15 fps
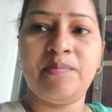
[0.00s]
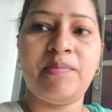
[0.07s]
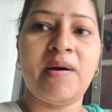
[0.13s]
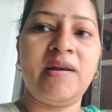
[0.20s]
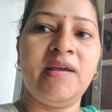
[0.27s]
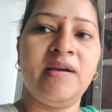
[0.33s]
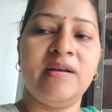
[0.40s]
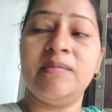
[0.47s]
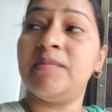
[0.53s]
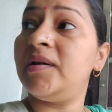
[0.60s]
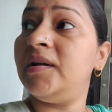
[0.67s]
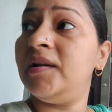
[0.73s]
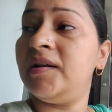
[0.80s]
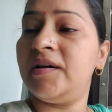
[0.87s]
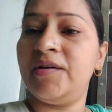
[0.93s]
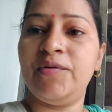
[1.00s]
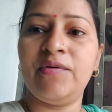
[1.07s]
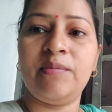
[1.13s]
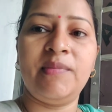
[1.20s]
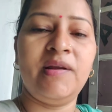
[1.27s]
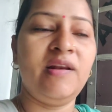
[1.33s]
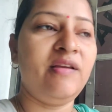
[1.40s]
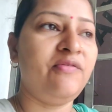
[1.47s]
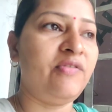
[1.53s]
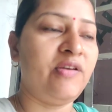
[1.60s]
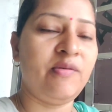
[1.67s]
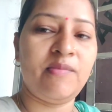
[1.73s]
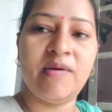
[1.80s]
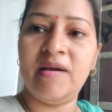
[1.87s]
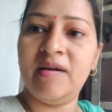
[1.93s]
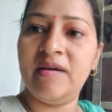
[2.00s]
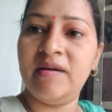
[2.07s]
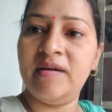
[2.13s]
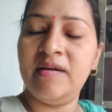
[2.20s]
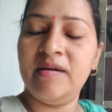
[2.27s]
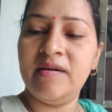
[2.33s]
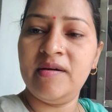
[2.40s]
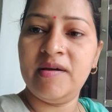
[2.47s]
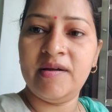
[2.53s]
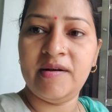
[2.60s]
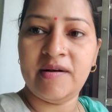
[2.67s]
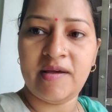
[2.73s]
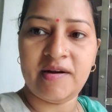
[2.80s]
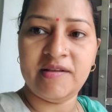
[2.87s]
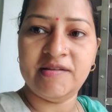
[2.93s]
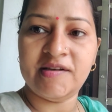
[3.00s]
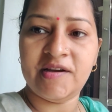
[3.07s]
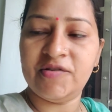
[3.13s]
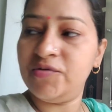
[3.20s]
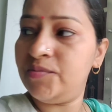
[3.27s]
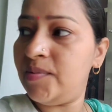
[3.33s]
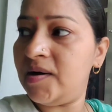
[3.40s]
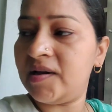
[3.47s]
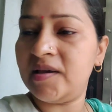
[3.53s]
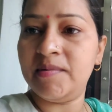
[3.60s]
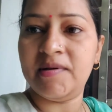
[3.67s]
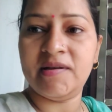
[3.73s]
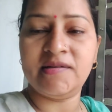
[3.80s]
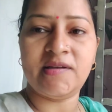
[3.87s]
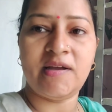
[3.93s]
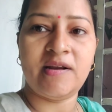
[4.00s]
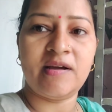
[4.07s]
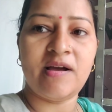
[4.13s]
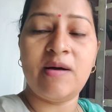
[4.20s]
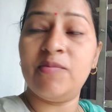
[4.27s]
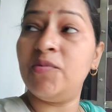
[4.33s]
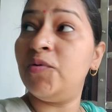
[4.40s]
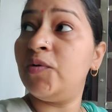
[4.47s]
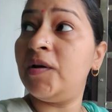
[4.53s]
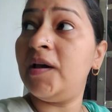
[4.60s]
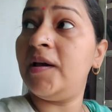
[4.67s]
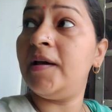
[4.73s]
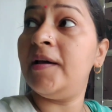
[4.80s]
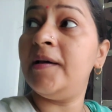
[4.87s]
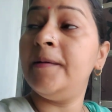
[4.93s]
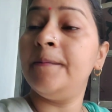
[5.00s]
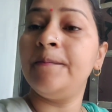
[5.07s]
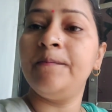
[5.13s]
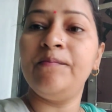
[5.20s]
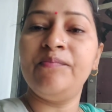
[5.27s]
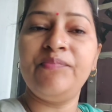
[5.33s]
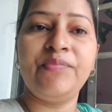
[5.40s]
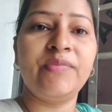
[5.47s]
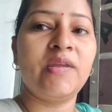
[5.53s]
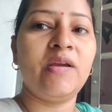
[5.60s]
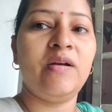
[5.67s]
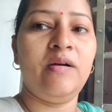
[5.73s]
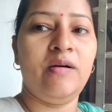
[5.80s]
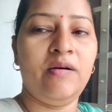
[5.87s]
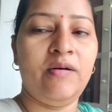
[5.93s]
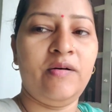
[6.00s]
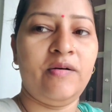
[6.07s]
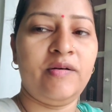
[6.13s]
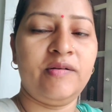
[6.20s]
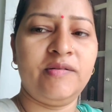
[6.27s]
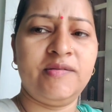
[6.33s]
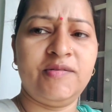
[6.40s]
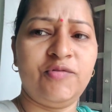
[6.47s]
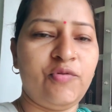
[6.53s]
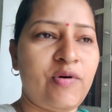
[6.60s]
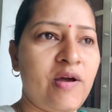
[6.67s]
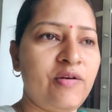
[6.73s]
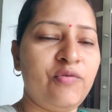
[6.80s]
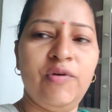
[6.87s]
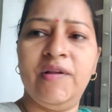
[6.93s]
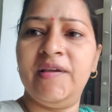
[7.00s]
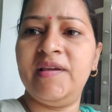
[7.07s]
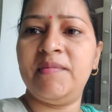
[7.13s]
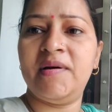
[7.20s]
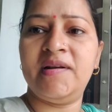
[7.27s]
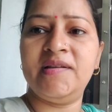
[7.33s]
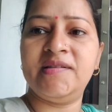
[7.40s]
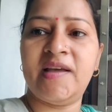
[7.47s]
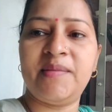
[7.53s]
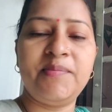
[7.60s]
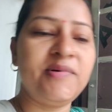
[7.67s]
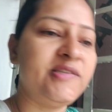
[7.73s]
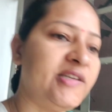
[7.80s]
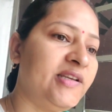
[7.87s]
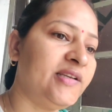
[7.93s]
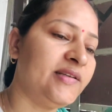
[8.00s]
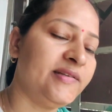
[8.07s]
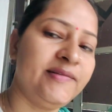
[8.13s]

मैं पानी गर्म करने रख रही हूँ अपने लिए फिर मैं नहाने जा रही हूँ बाकी मेरा सारा काम हो गया है और दुकान खुलेगी हमारी सात बजे